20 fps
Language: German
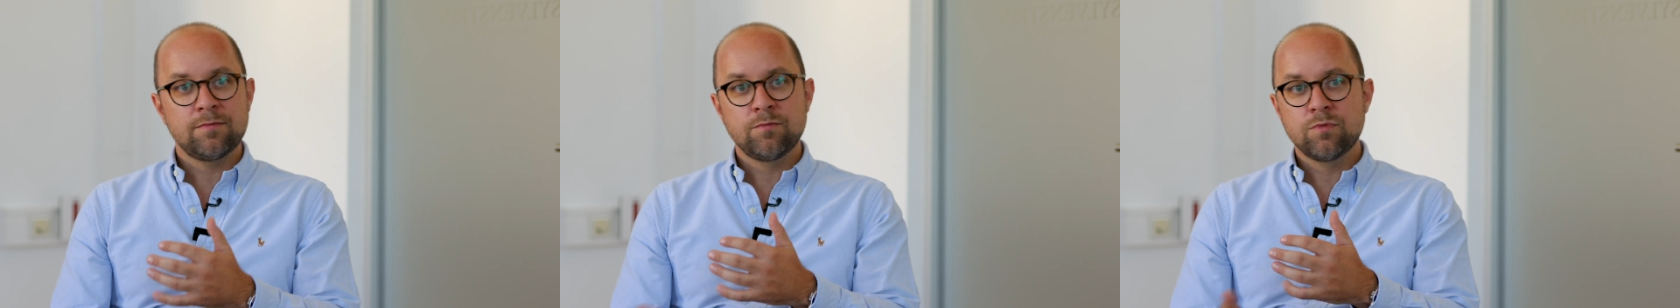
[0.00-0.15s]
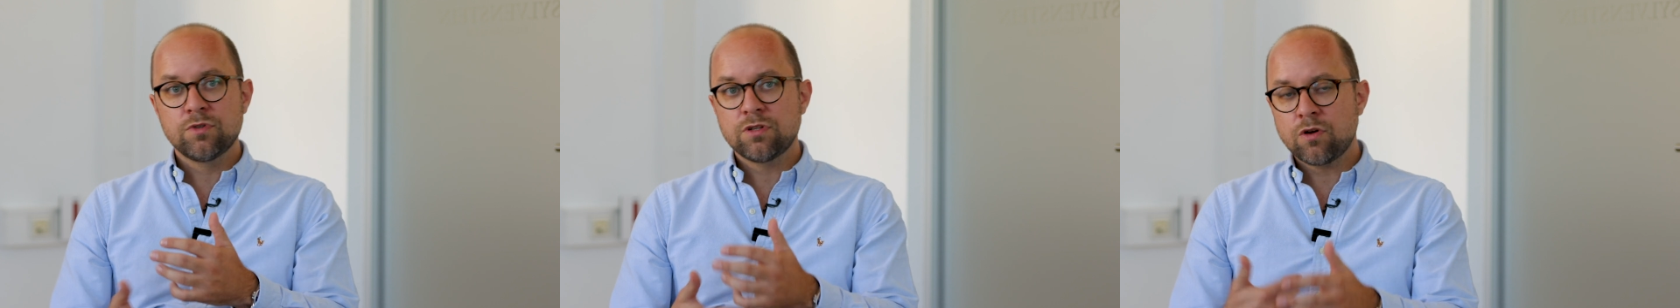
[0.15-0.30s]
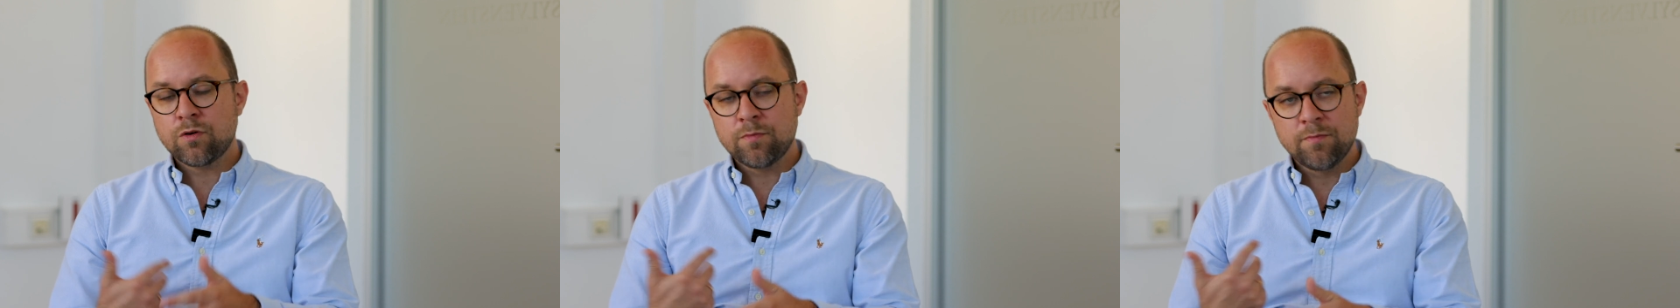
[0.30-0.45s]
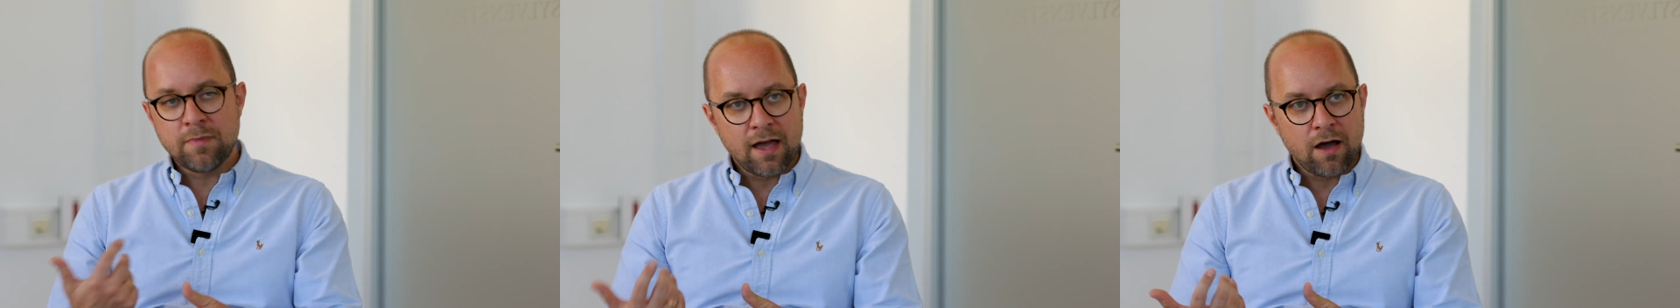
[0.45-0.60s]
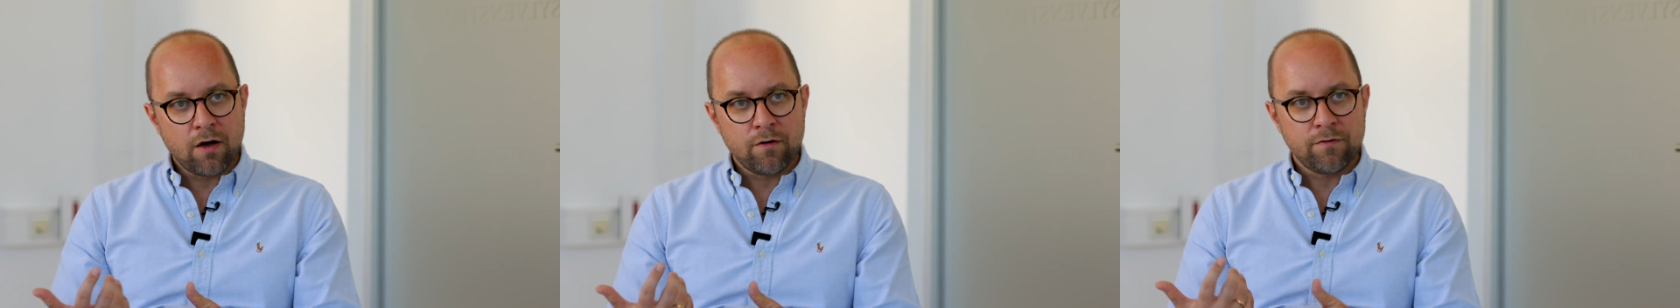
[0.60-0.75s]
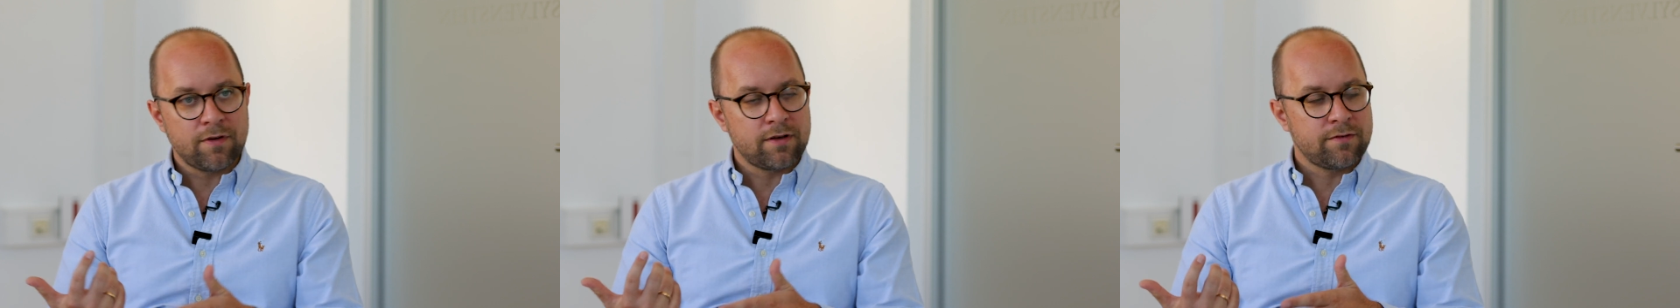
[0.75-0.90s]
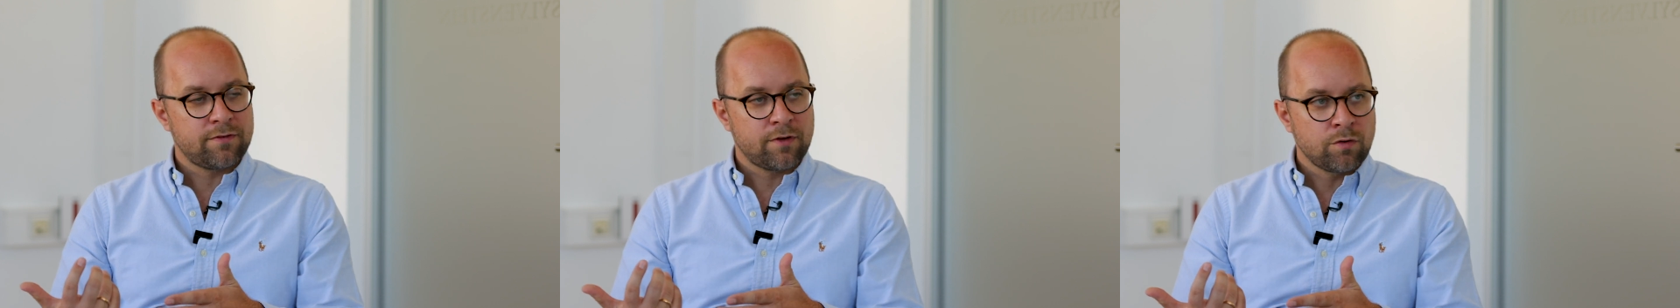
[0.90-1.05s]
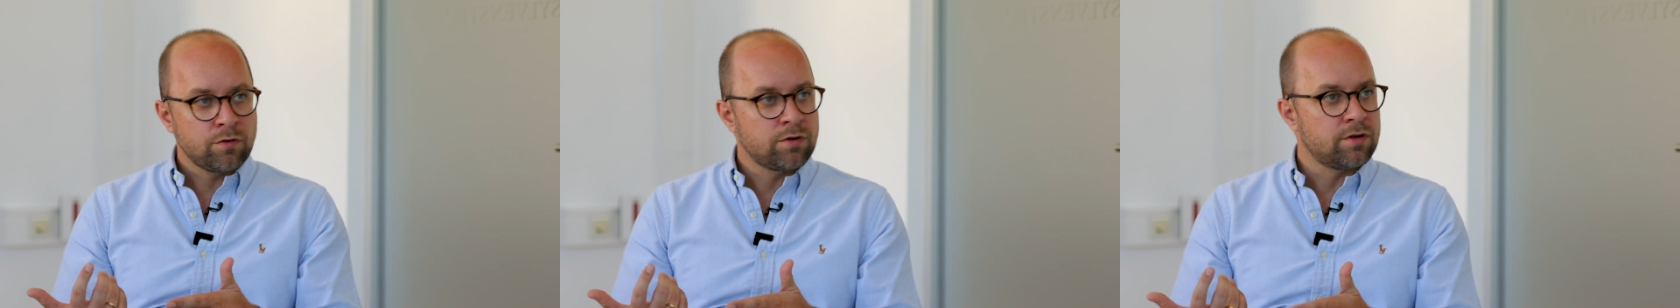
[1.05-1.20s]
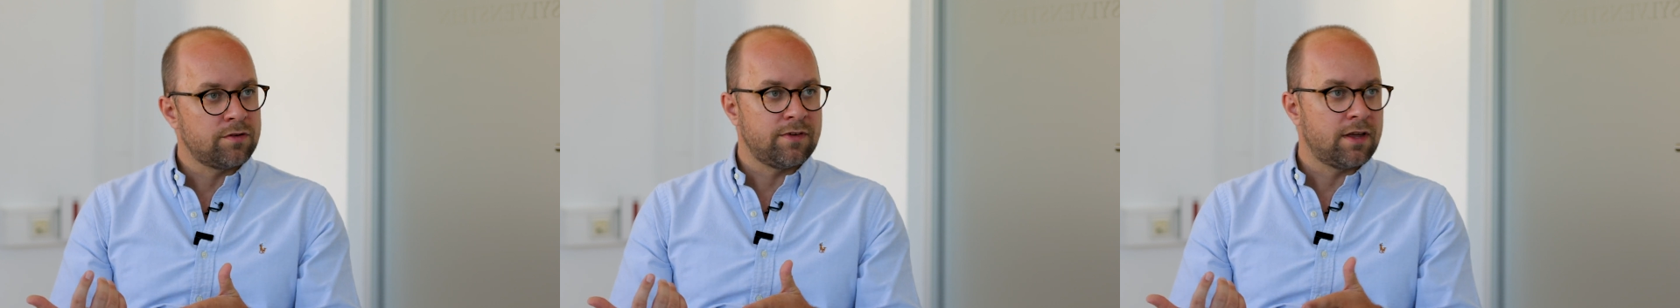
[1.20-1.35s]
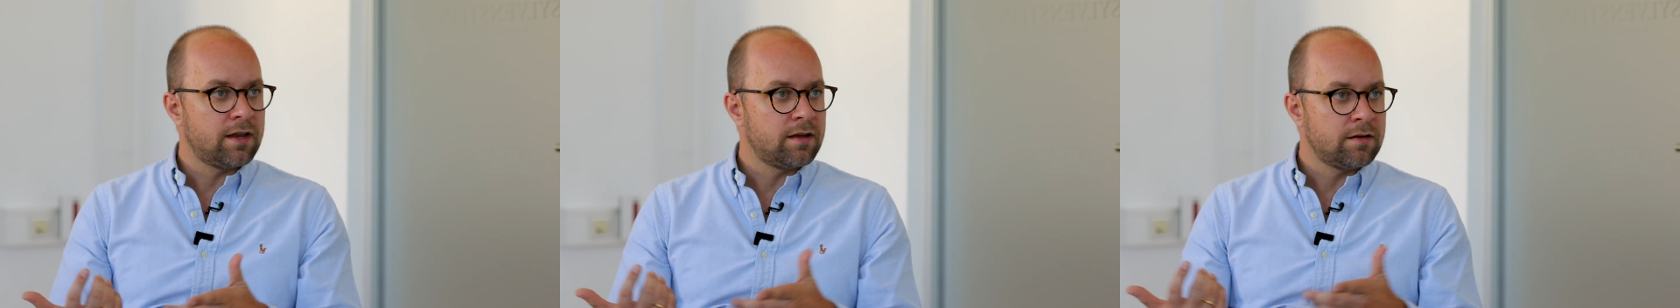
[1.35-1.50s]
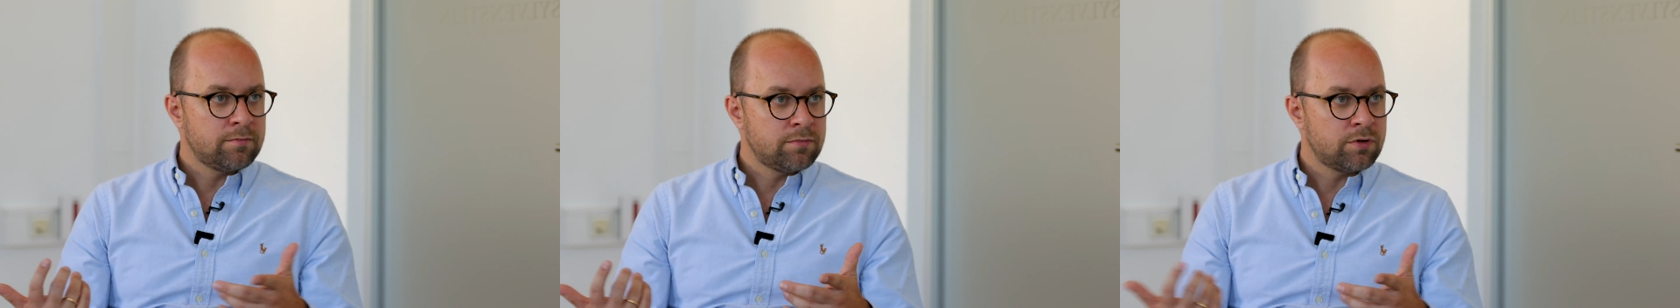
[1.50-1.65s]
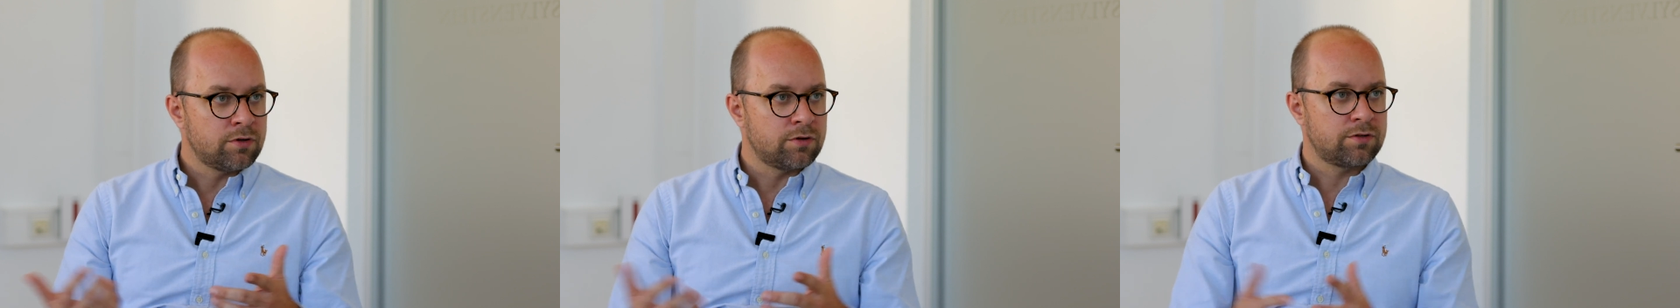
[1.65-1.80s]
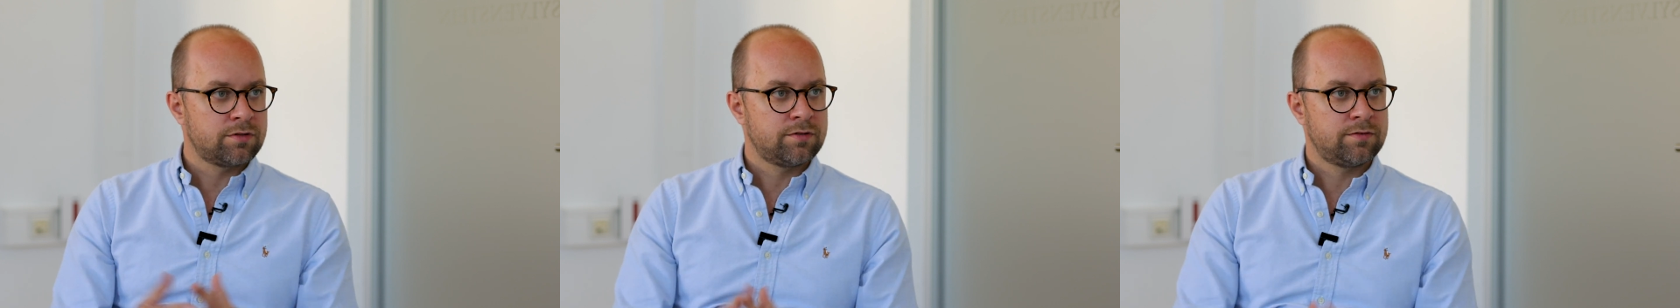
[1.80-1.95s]
dann muss auch mehr Aufwand vergütet werden.
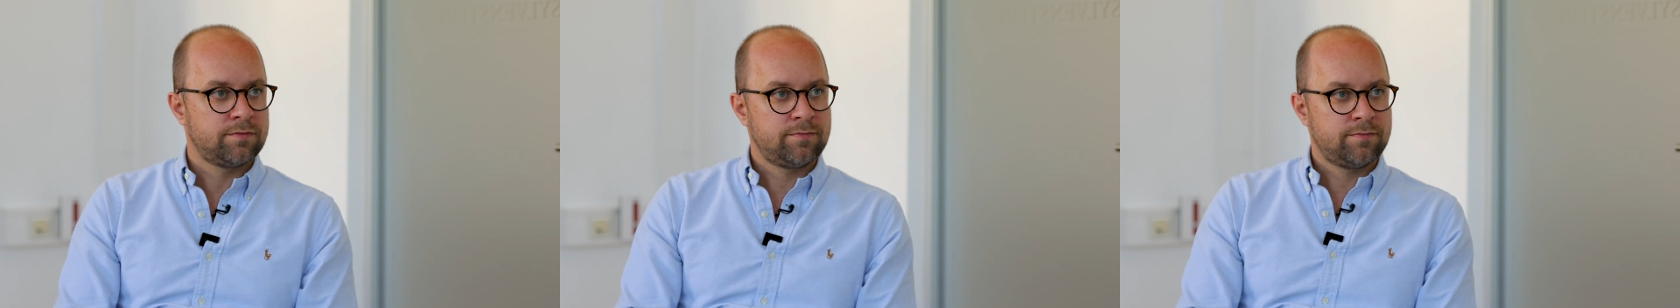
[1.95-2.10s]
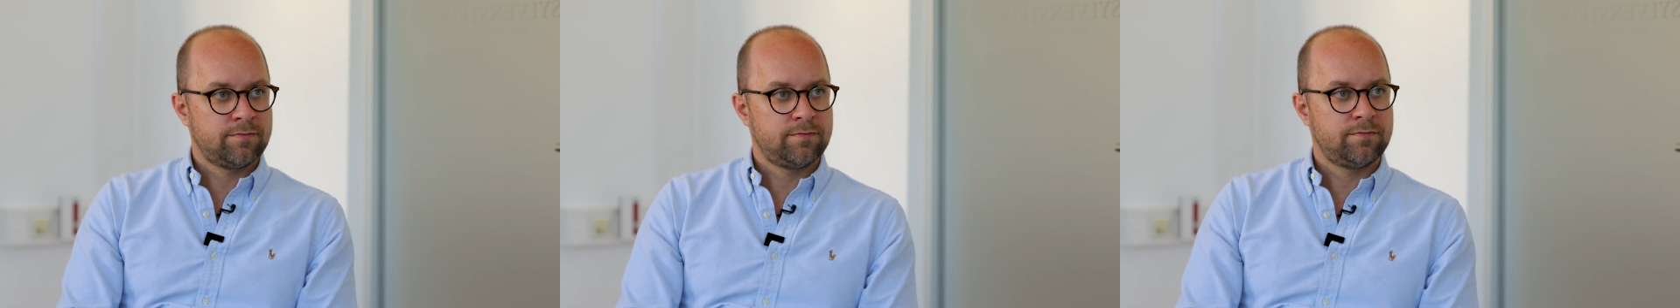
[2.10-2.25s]
Punkt.